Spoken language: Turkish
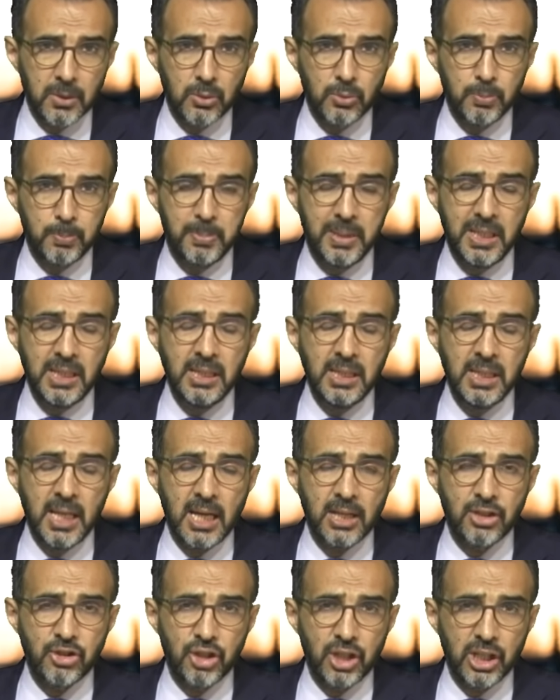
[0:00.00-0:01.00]

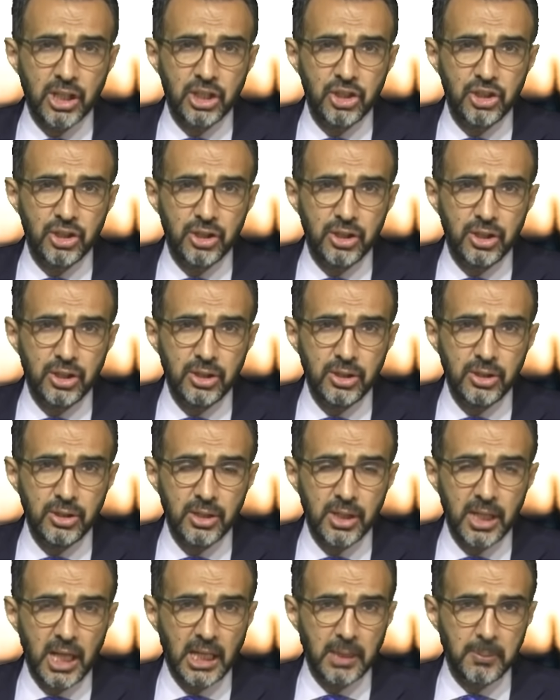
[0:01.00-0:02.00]
binlerce kişinin
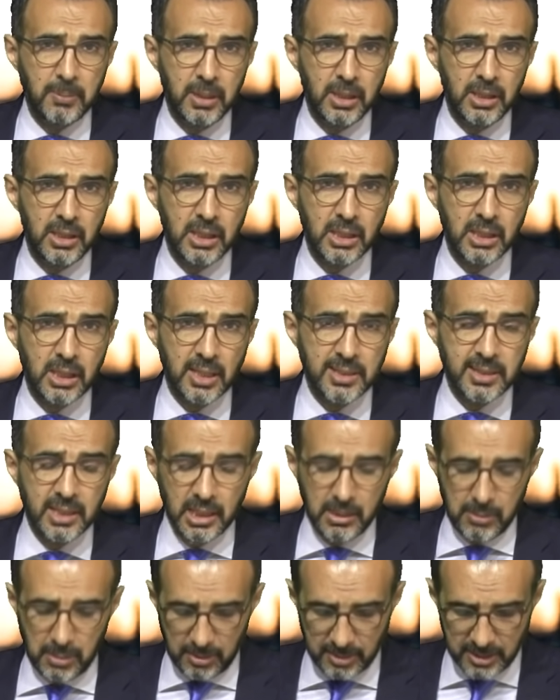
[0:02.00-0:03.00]
ekmeğini
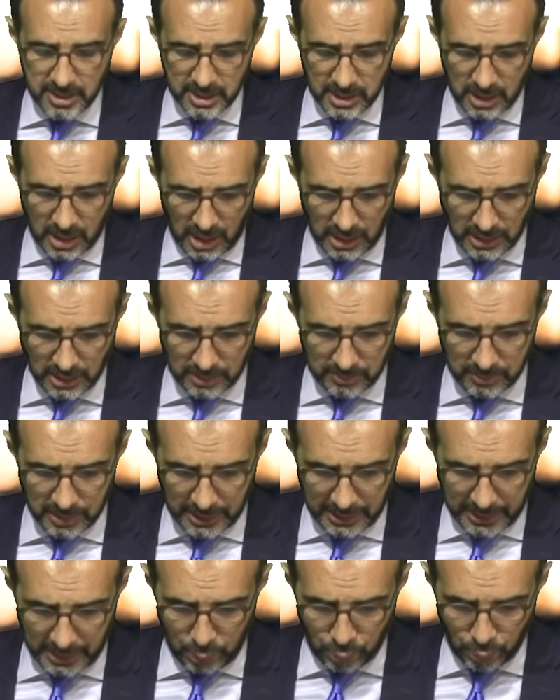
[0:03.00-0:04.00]
kazanamaması anlamına
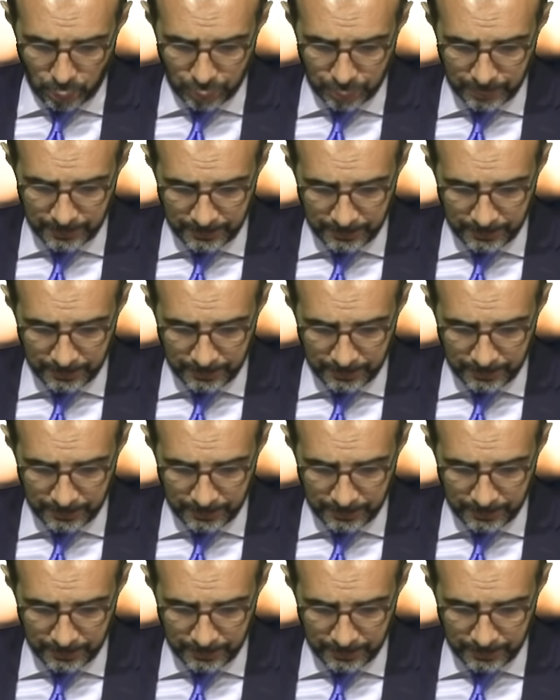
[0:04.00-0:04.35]
geliyor.